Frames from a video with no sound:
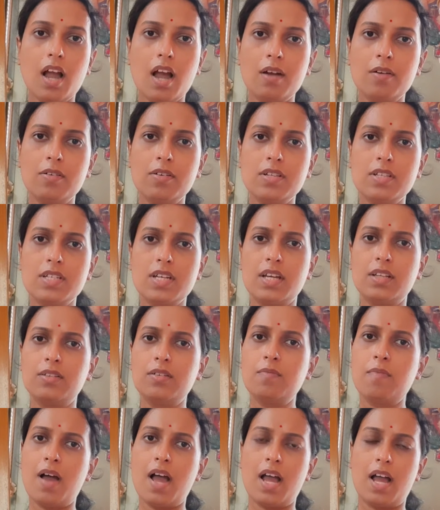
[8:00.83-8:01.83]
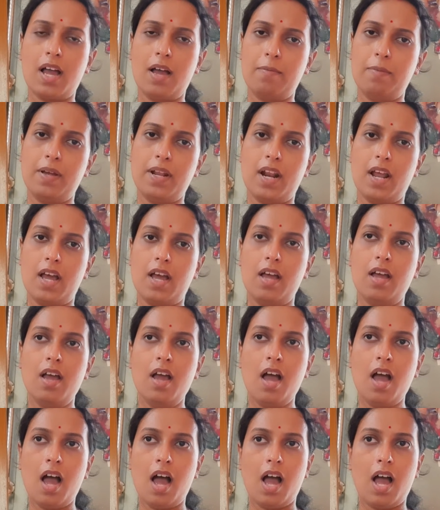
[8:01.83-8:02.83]
কারণ যেহেতু মা খাবে না
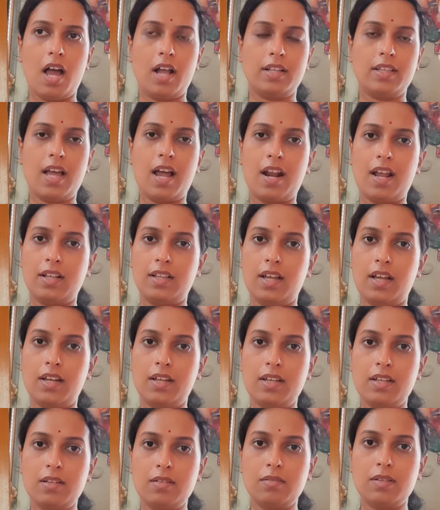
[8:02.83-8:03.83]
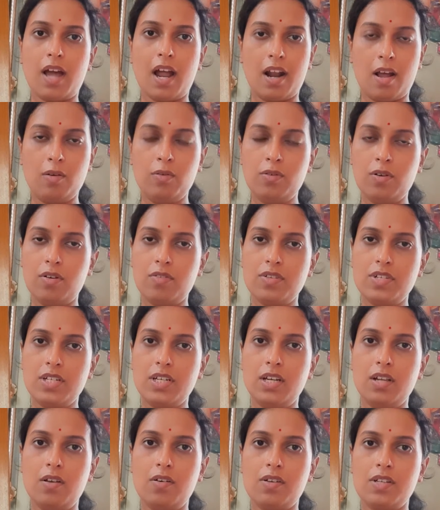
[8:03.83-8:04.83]
আর তাড়াতাড়ি তাড়াহুড়োও
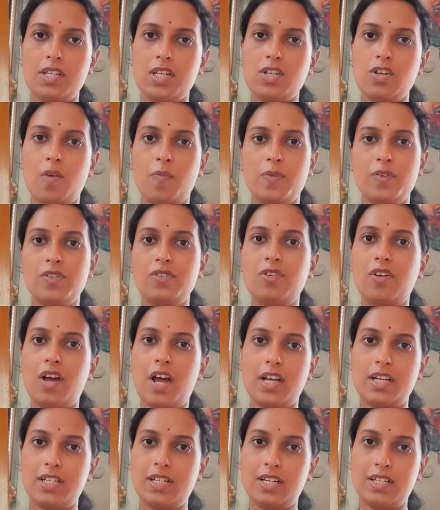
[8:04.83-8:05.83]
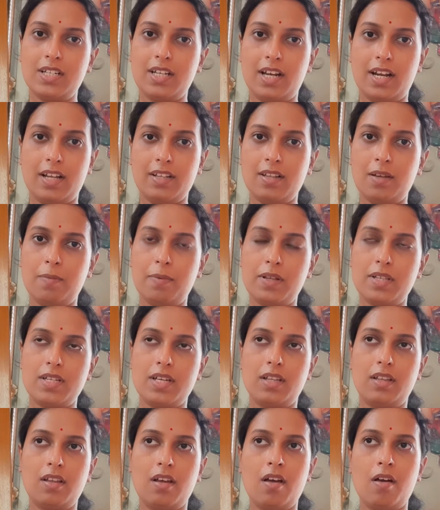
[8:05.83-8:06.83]
ছিল যে সমস্ত কাজটা সেরে তারপর
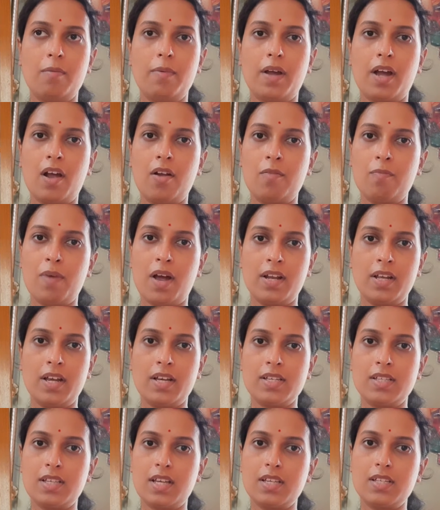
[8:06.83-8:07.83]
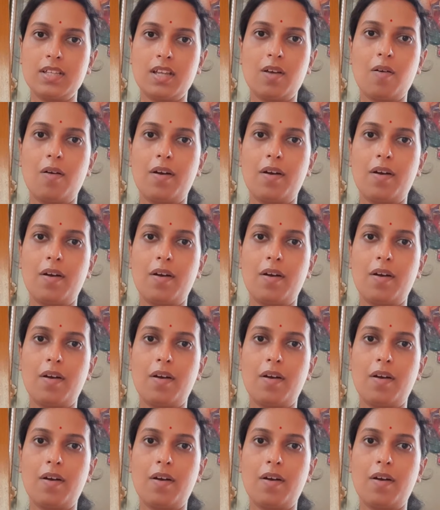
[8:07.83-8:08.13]
যেতে হবে কারণ বাড়ি আস্তে আস্তে